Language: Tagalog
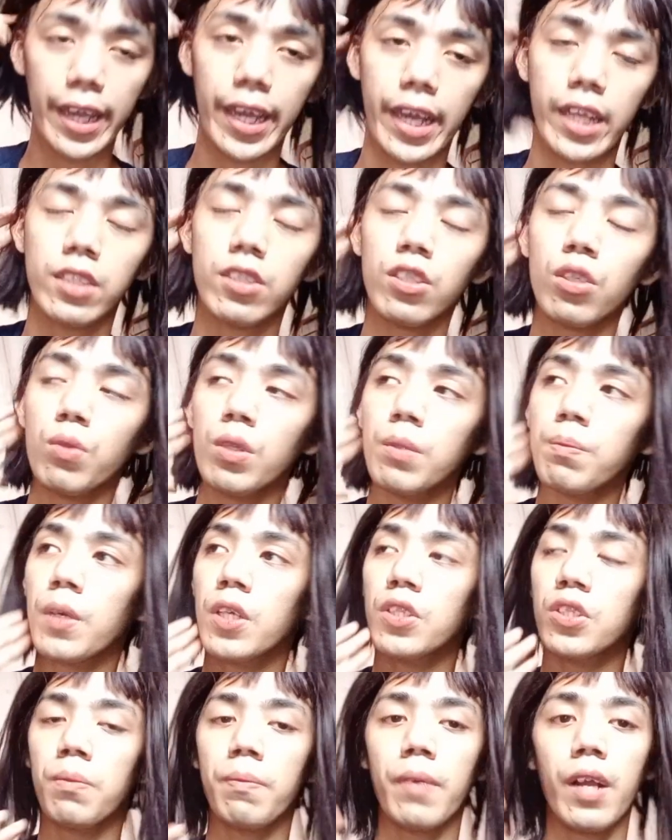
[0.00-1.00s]
ayan si Queen
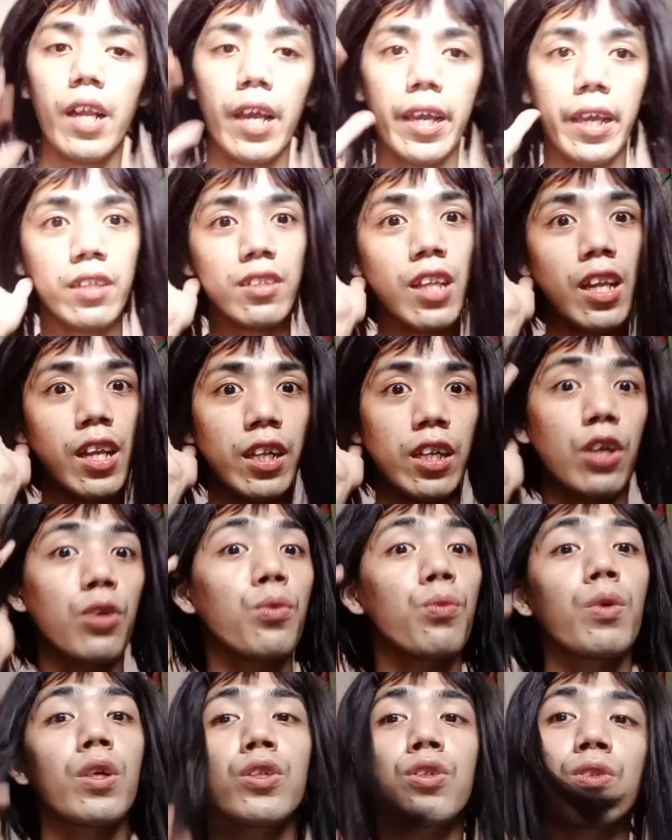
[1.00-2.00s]
Percival ayan
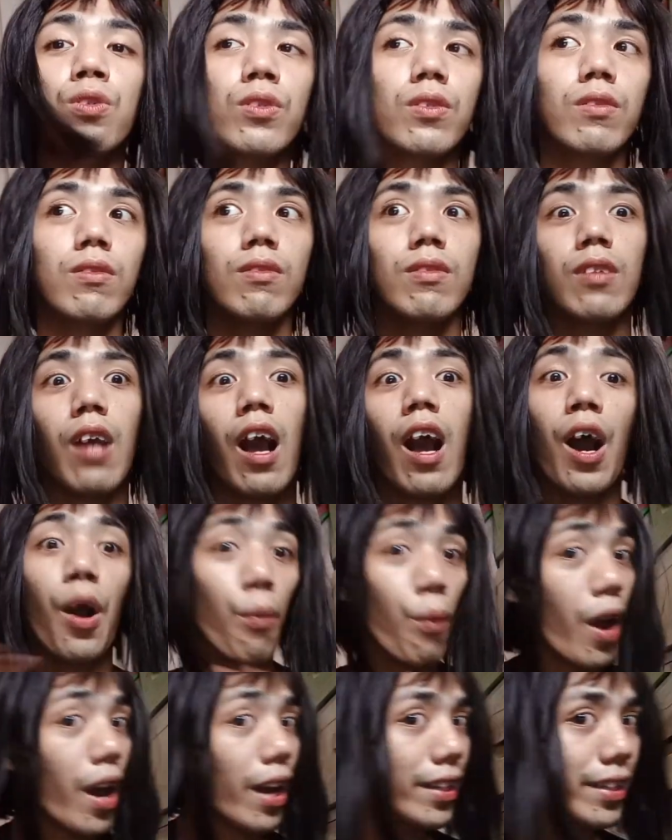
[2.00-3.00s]
talaga yung wag niyong
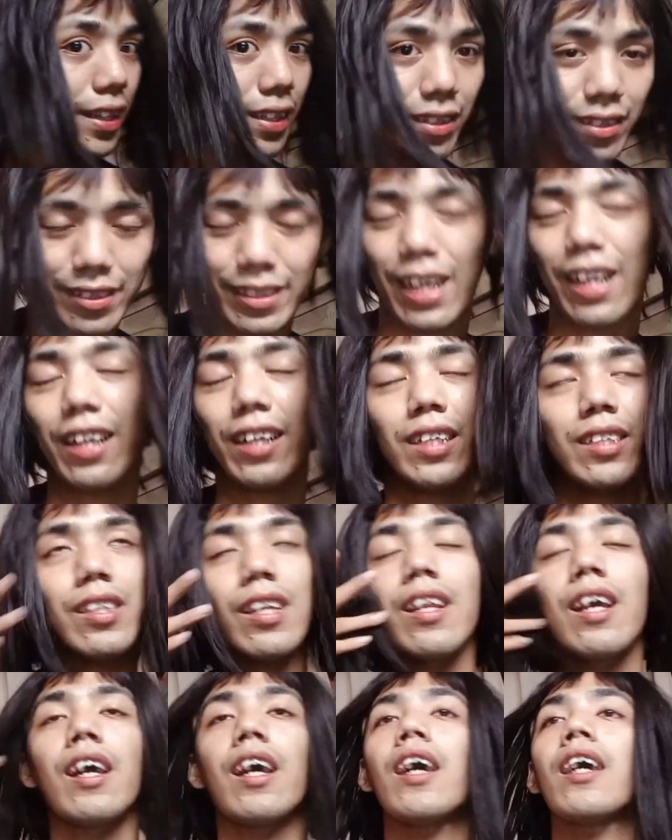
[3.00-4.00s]
aawayin talaga
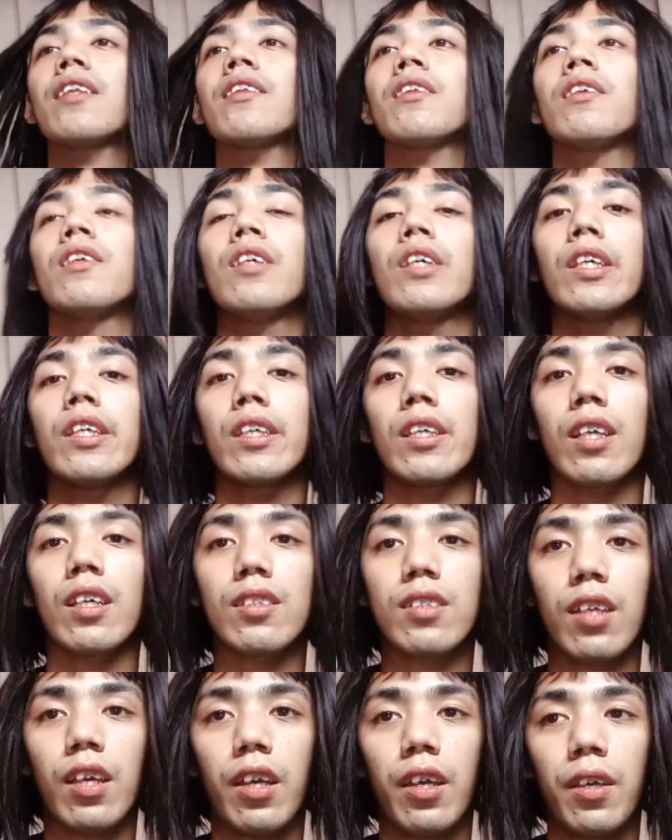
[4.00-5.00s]
sa lahat
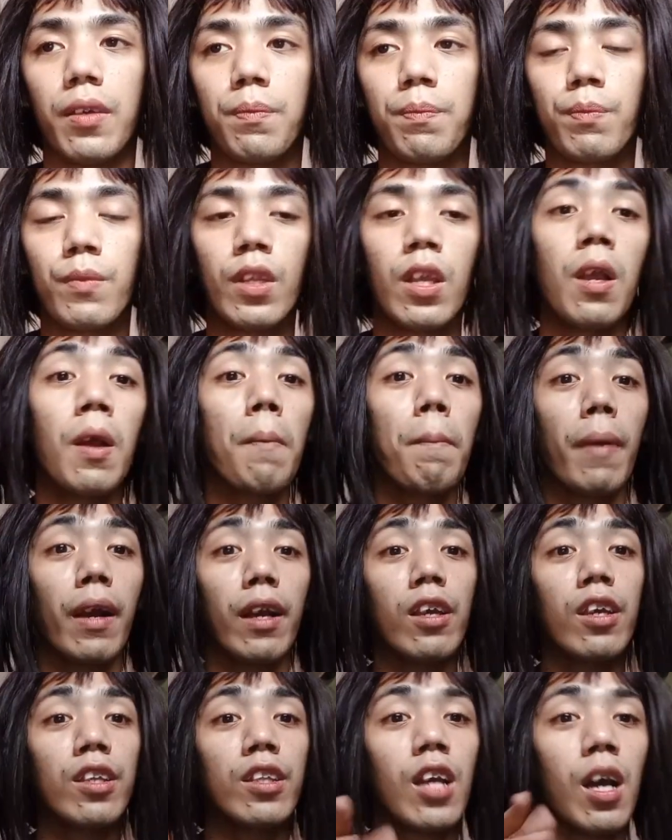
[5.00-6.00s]
kasi
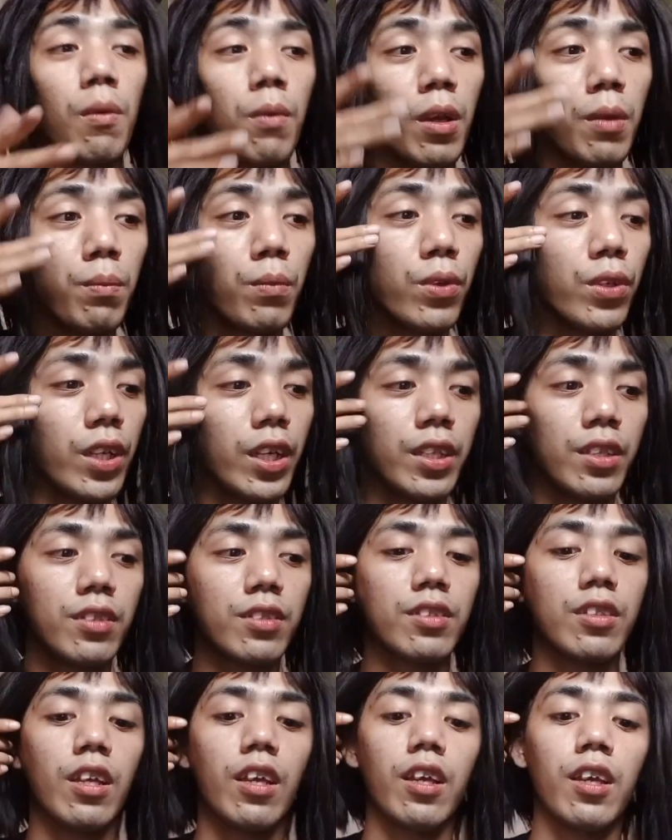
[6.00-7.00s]
pag inaway mo
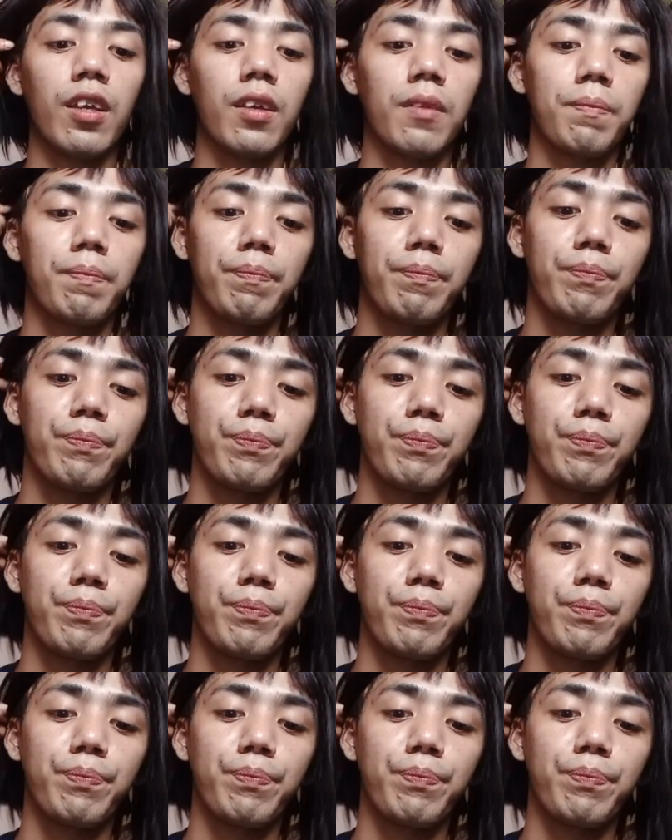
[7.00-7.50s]
yan te